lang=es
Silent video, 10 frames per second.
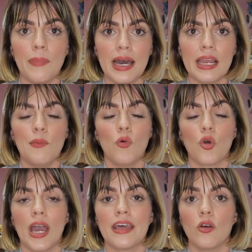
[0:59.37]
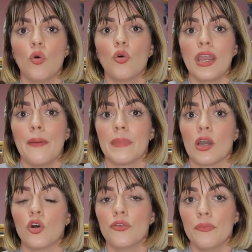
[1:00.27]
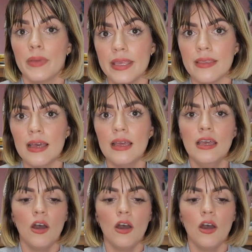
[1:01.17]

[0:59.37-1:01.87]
para buscar una mejor vida,